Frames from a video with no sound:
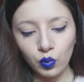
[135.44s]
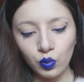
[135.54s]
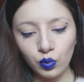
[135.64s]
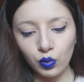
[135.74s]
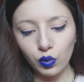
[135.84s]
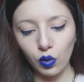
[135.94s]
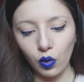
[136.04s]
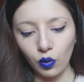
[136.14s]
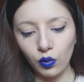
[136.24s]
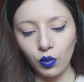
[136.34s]
Donc
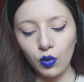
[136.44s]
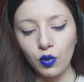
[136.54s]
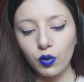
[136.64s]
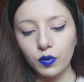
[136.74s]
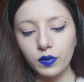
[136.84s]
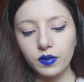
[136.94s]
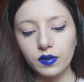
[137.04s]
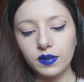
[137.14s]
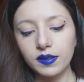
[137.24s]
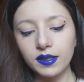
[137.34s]
en gros,
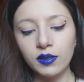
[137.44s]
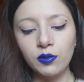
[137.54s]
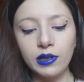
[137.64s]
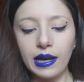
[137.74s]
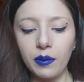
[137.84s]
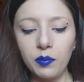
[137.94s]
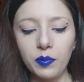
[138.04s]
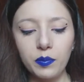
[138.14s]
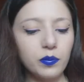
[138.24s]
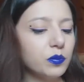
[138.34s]
c'est de la
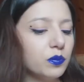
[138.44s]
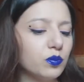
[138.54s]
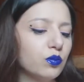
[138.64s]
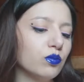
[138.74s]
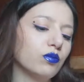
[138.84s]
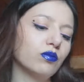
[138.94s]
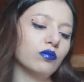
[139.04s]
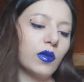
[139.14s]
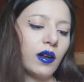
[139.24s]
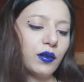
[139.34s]

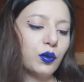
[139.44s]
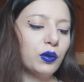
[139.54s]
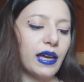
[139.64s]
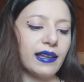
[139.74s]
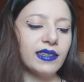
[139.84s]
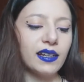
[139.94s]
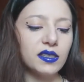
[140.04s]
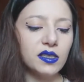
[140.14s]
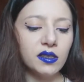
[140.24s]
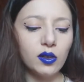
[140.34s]
un truc à
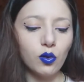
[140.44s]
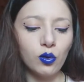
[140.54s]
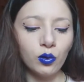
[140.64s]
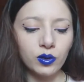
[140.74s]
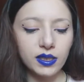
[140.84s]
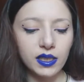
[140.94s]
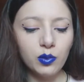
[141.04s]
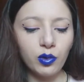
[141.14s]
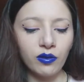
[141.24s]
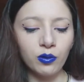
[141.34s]
tartiner aux
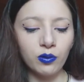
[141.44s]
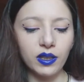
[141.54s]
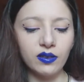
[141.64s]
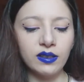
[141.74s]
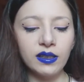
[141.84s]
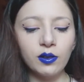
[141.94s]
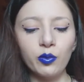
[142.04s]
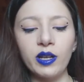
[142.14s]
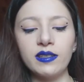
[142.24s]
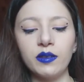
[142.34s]
lentilles, poivrons et
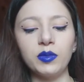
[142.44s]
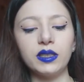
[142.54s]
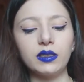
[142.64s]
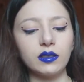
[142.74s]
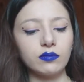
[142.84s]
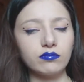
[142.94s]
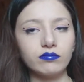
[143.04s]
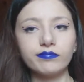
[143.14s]
vinaigre balsamique